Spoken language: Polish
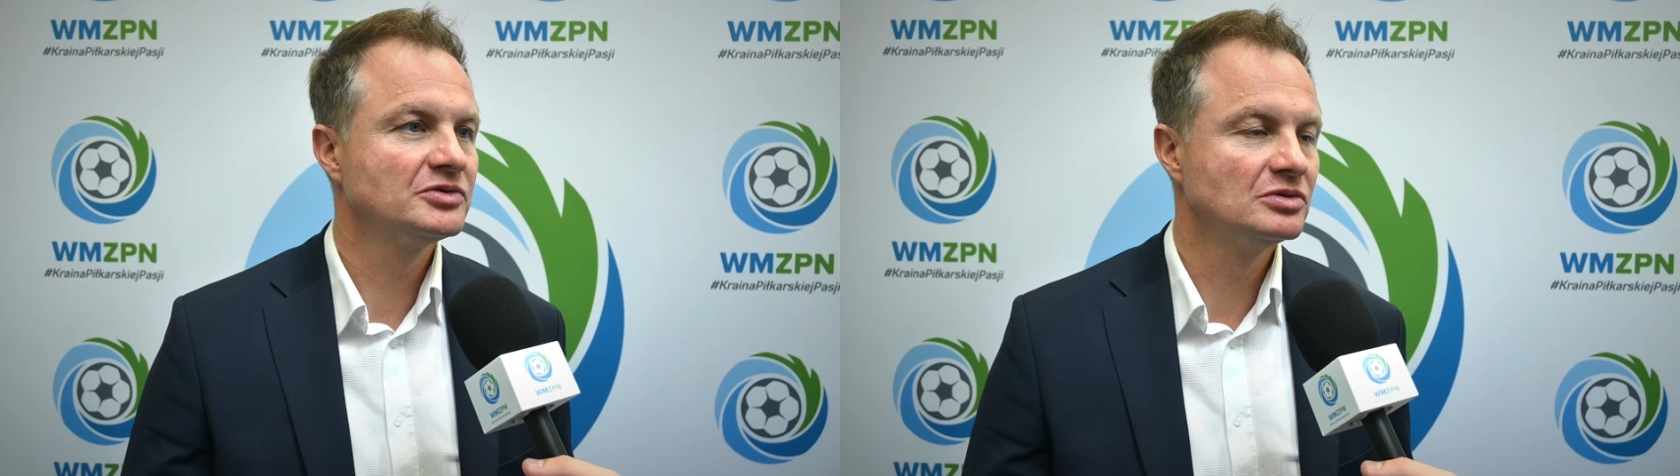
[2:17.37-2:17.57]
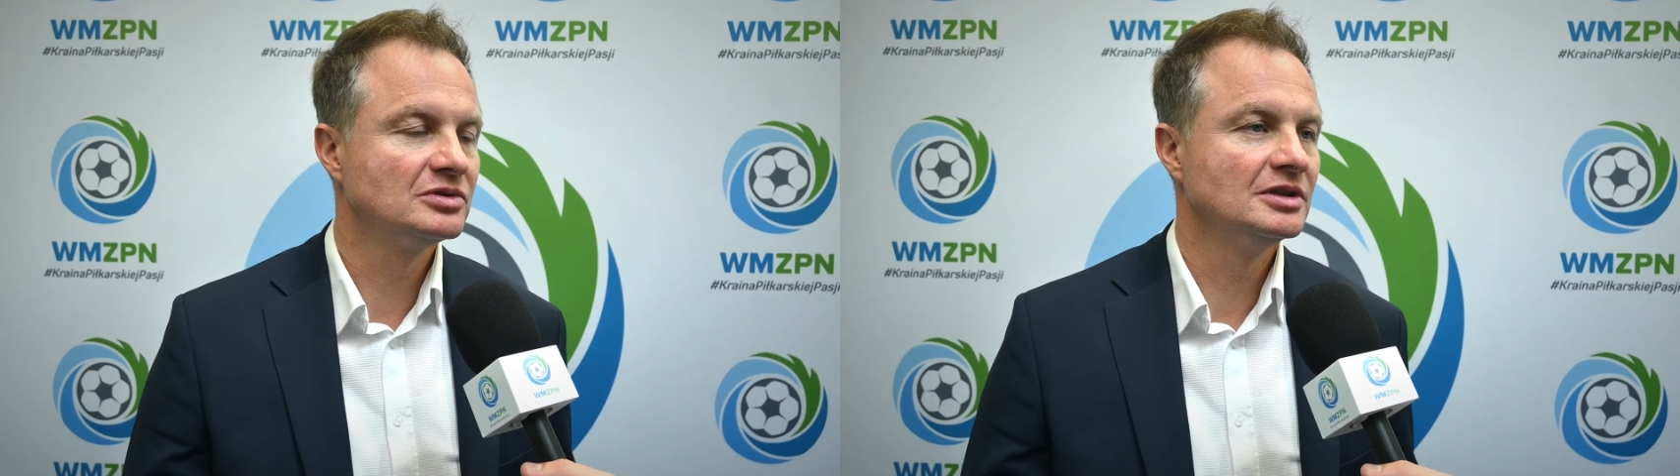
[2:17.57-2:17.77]

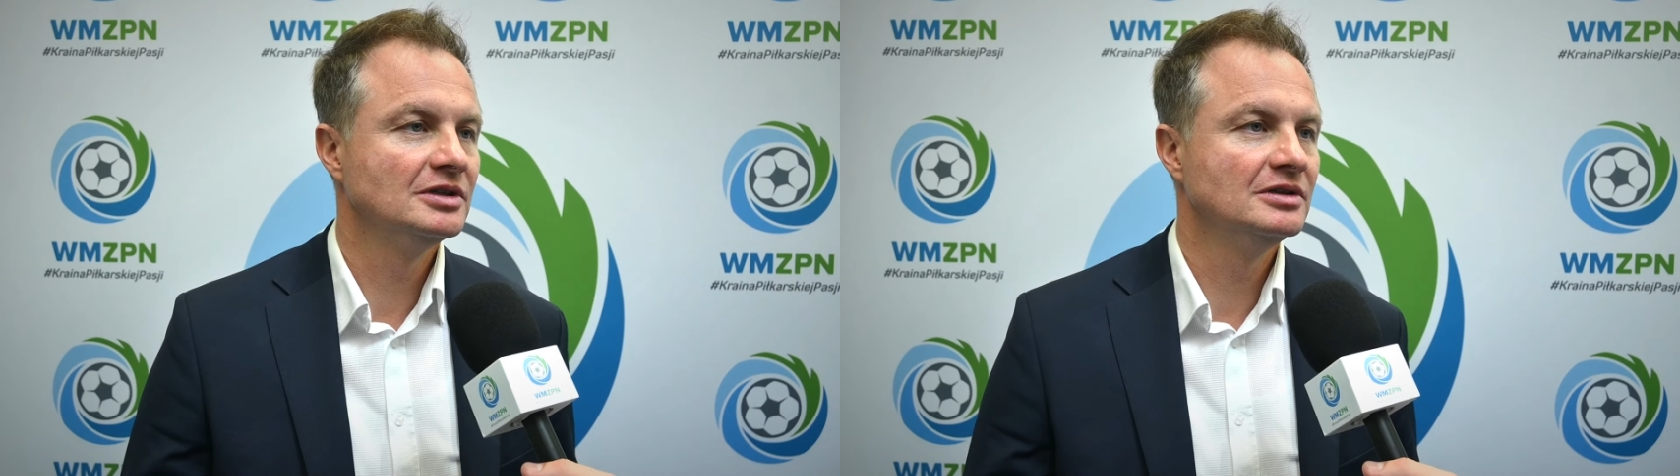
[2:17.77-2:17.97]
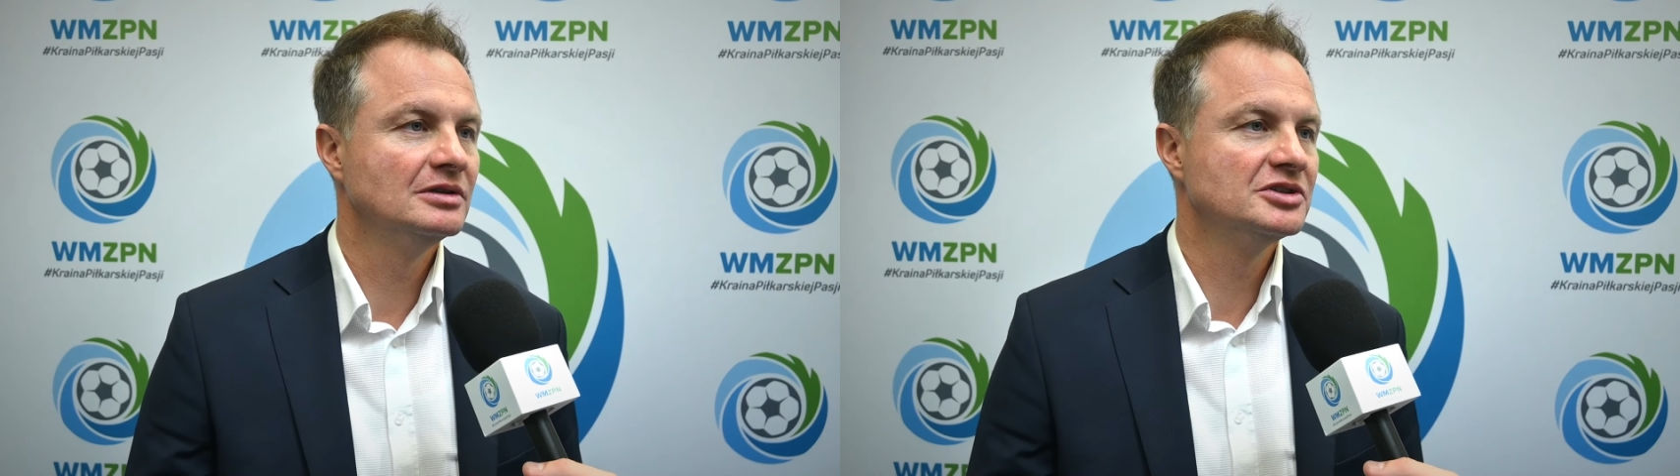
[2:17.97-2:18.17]
wśród
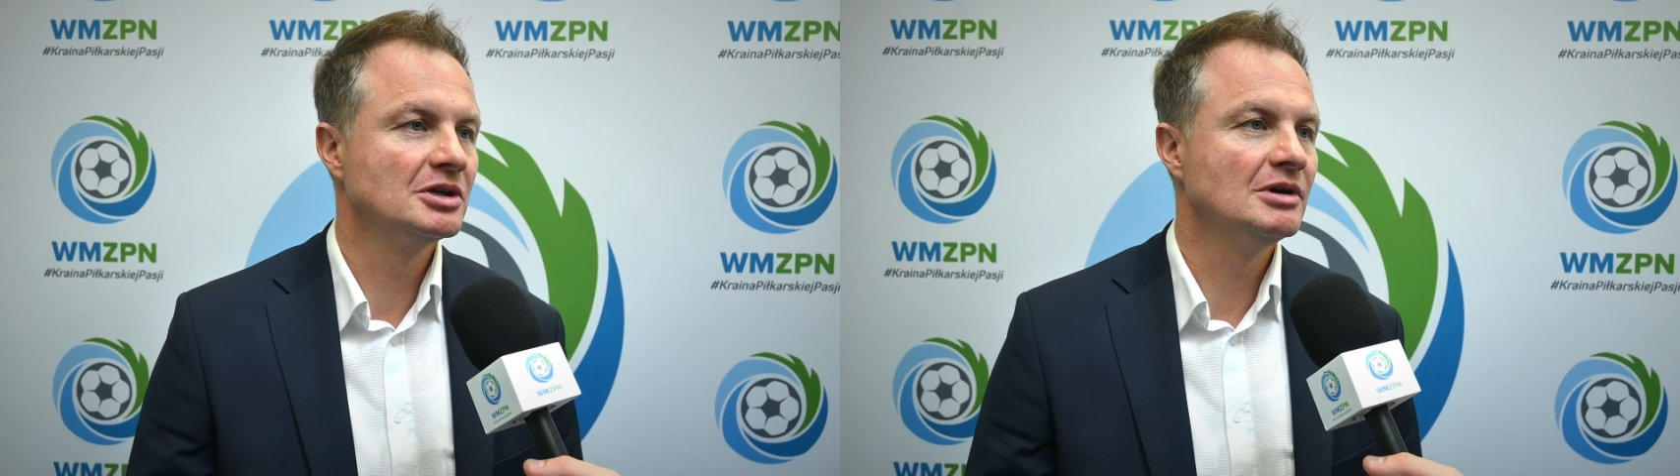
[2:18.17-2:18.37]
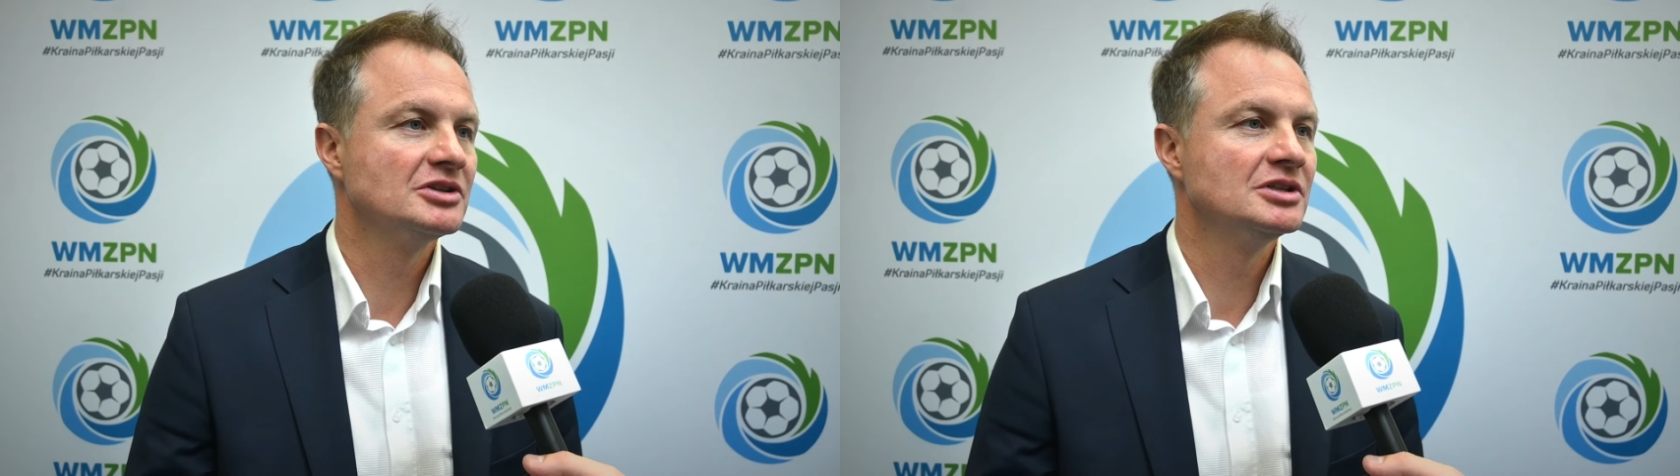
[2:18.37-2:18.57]
e,
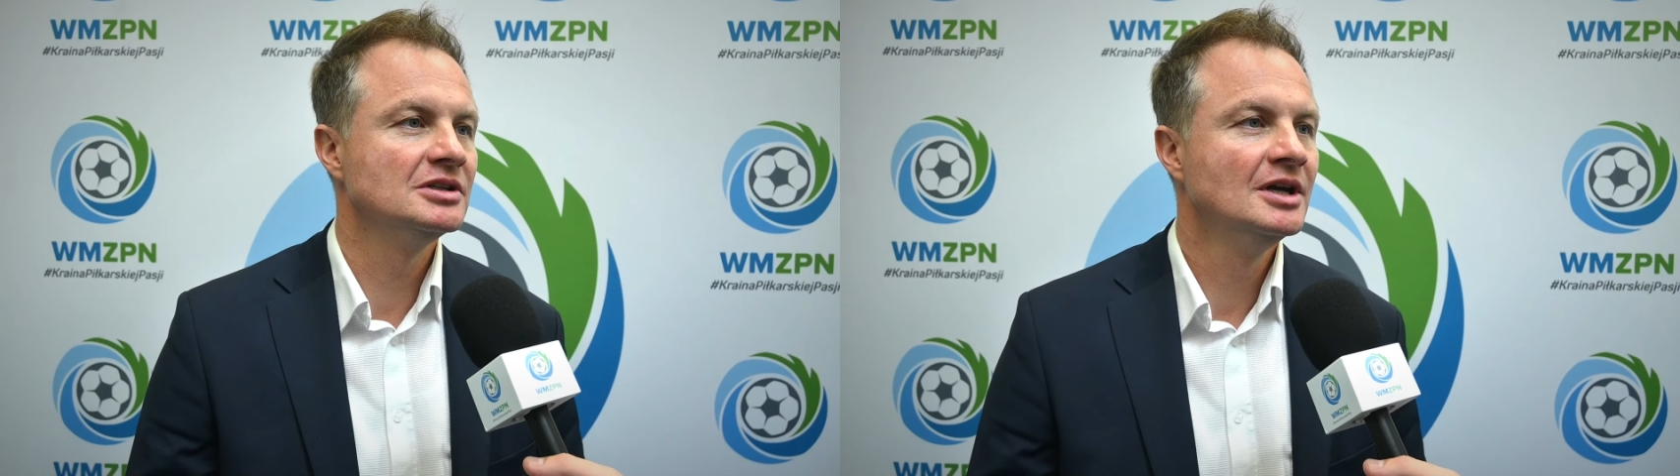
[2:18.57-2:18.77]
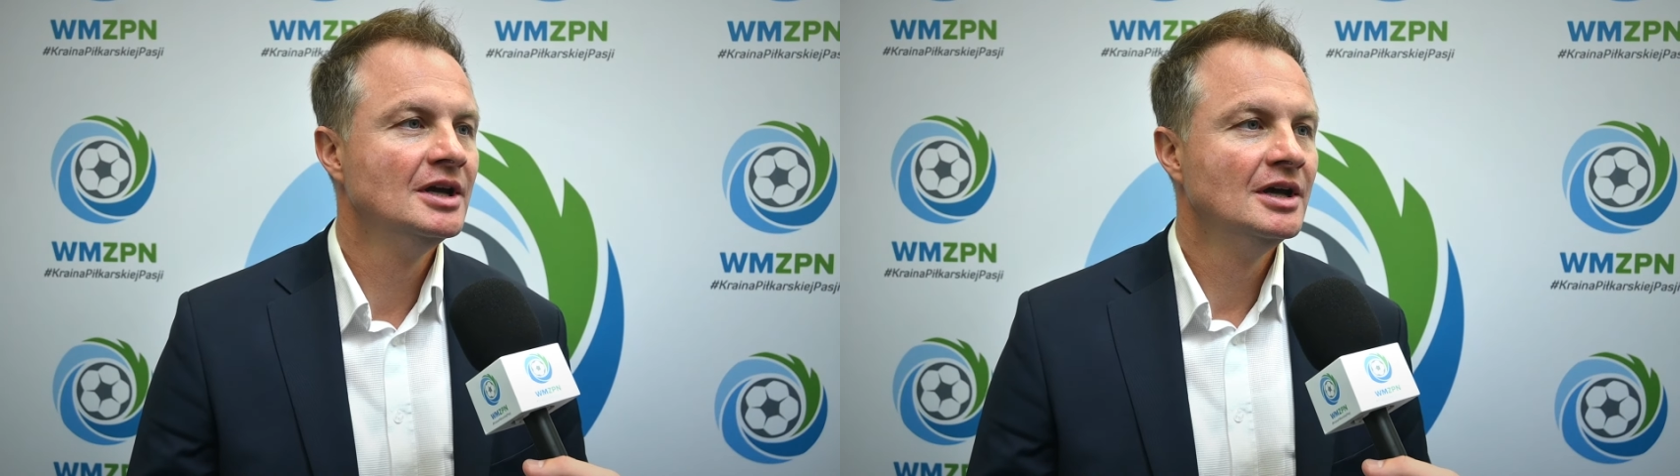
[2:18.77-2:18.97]
działaczy,